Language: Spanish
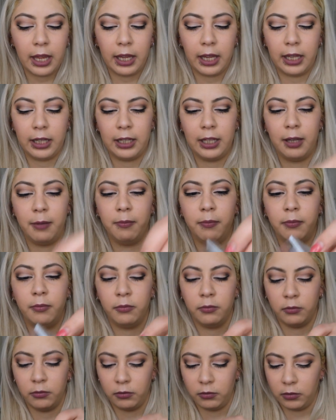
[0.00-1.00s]
Este,
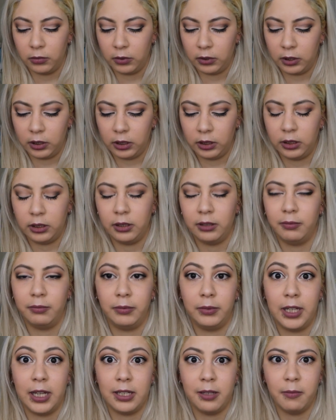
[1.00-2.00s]
mm,
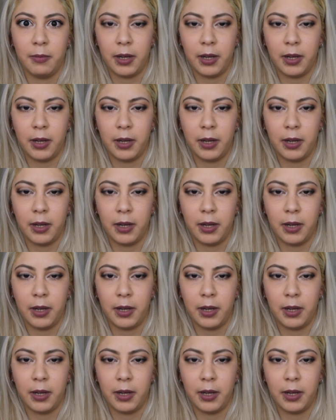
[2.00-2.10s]
ya hace